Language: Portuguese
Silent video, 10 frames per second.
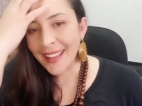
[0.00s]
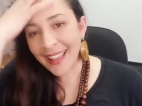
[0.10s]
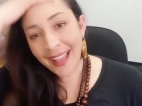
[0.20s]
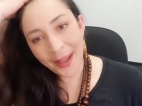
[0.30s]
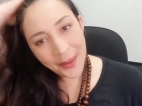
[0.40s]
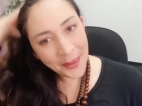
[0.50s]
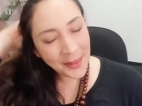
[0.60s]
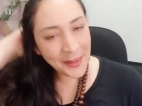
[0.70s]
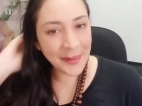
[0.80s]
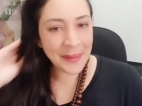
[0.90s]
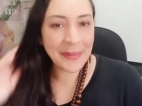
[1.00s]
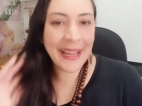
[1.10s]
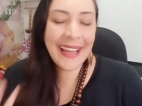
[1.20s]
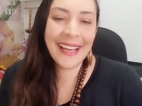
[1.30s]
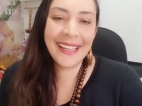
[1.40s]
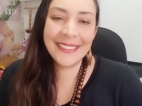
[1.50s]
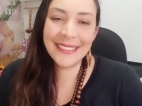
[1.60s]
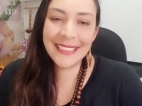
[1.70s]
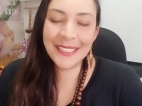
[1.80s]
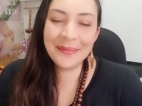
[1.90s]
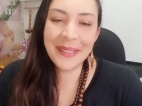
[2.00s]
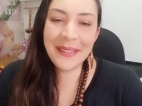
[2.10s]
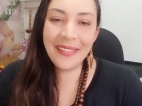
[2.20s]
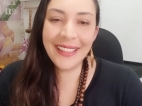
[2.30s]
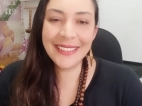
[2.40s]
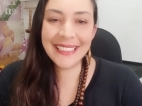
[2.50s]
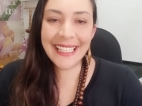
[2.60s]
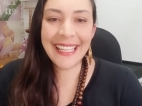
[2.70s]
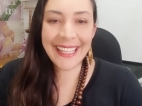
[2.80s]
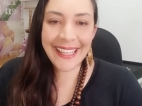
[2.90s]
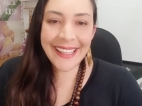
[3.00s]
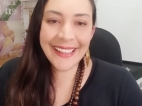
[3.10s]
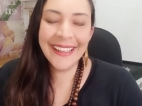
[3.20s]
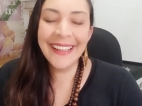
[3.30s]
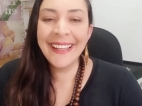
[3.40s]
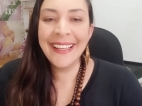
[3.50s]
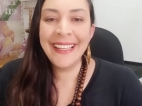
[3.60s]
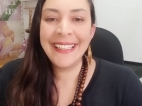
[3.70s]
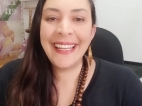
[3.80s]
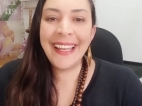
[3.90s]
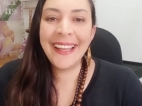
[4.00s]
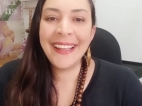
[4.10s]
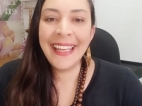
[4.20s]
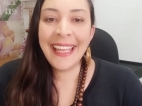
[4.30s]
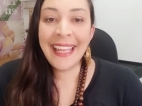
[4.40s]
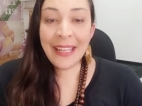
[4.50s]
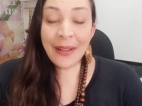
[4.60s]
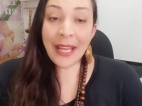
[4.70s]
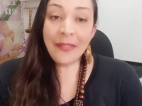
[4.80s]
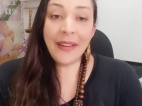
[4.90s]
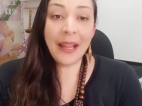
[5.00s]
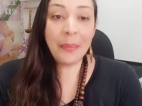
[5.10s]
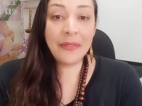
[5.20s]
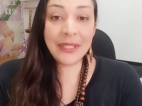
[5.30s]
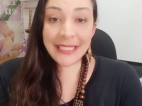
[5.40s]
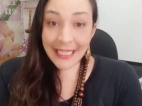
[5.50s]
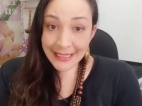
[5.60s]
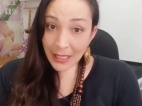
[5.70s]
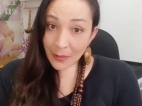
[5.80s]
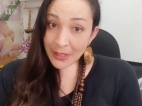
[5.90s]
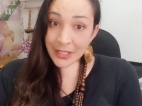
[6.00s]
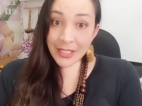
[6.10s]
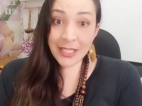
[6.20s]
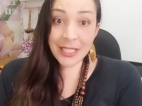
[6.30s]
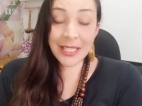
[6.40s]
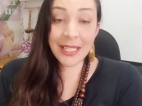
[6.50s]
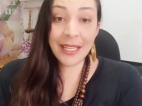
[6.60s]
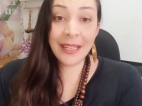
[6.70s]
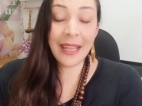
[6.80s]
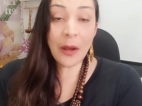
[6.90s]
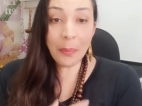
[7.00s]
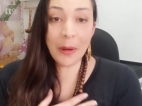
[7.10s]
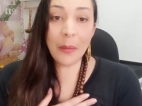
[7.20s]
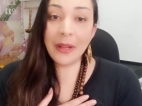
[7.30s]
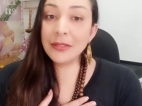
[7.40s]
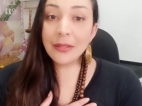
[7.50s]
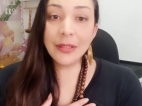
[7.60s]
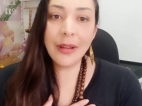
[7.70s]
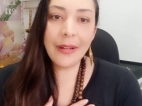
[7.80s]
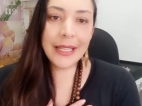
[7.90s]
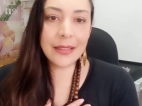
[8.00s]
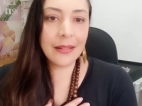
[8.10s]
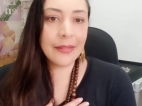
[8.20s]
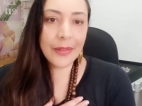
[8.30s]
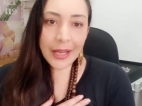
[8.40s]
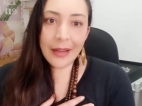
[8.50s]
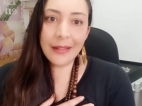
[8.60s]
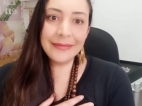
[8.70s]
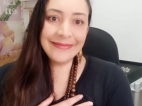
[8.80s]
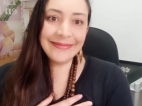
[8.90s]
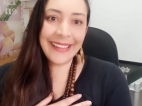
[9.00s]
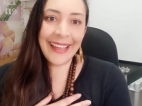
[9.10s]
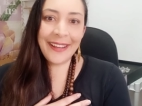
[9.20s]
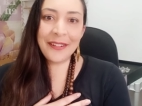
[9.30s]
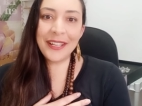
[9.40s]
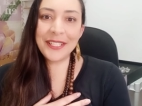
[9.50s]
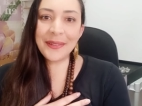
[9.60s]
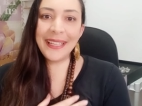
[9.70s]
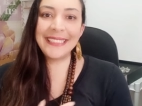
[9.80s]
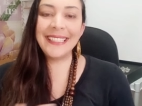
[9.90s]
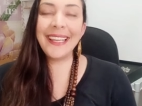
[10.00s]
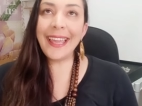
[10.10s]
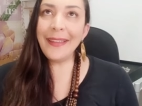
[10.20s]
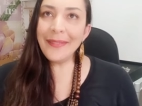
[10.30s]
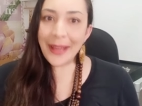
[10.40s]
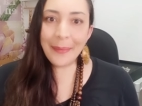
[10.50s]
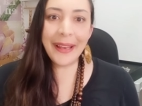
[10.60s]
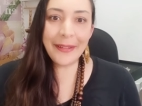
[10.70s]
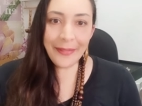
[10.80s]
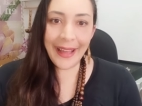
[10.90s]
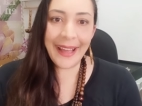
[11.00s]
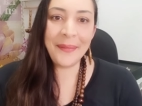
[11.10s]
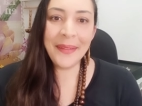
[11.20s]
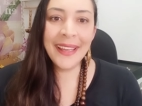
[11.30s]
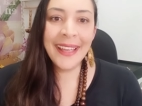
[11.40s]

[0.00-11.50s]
Arro, ah, amados, sejam bem-vindos aqui, né? E eu quero falar para vocês que quando a gente, eu pelo menos quando eu entro no avião, né, eu gosto de conhecer quem vai me levar.